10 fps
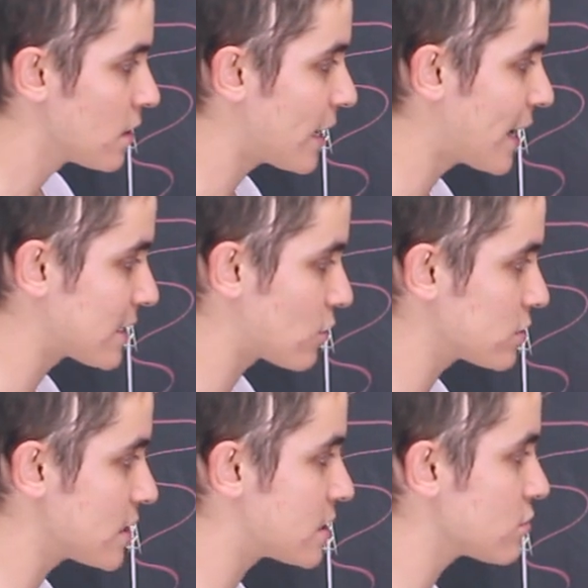Cara, está
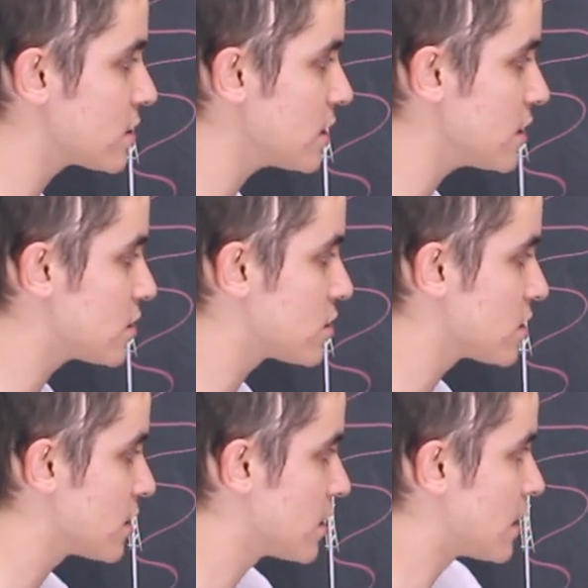acontecendo o
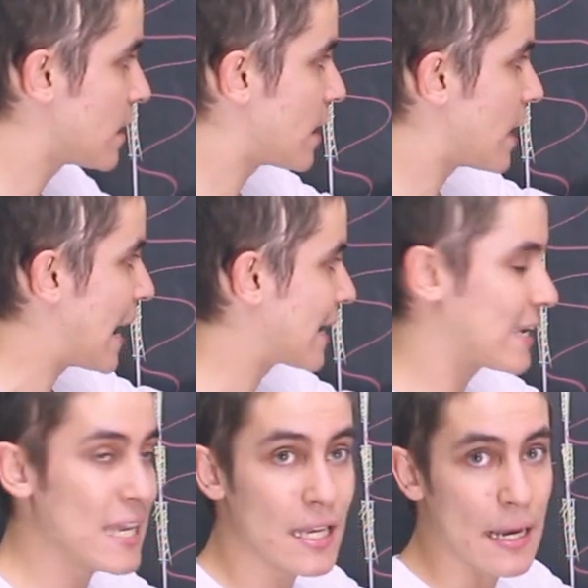seguinte
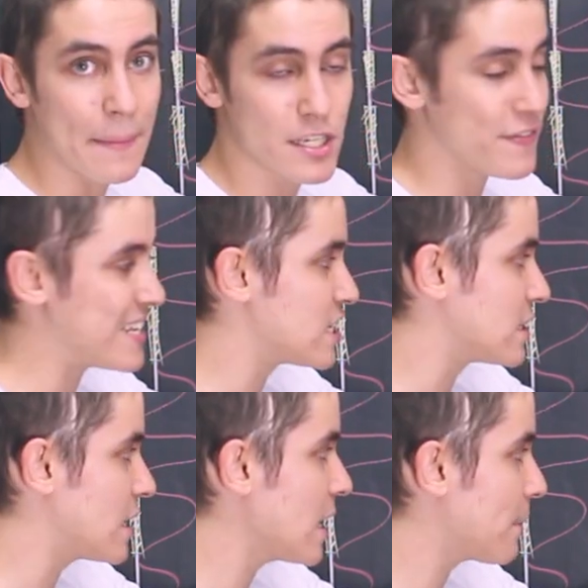Aqui, a minha diferença
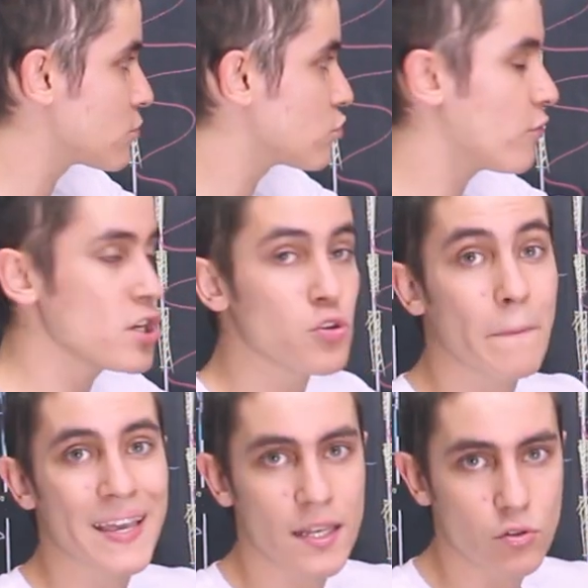de tempos não foi de um
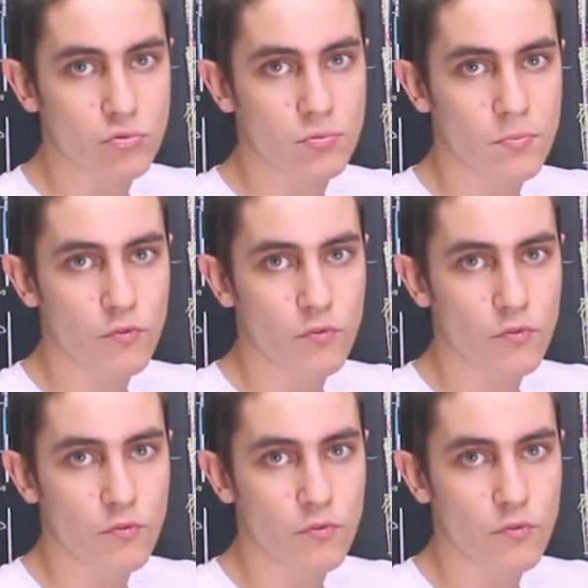período,